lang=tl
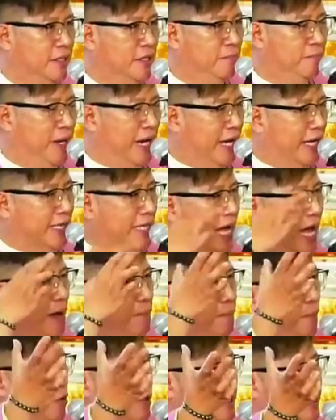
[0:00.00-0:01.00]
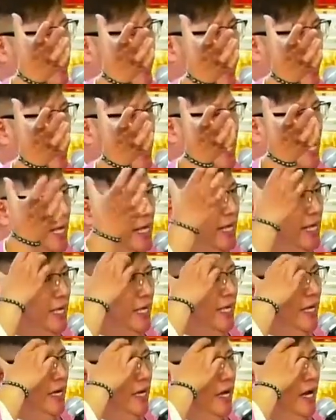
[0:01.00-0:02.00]
Pagkatapos na
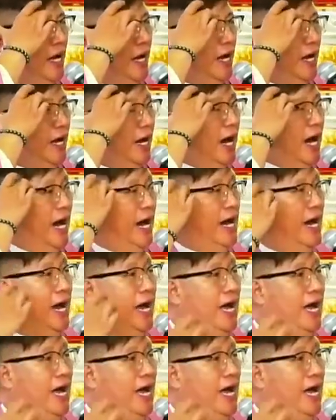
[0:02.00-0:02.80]
uh,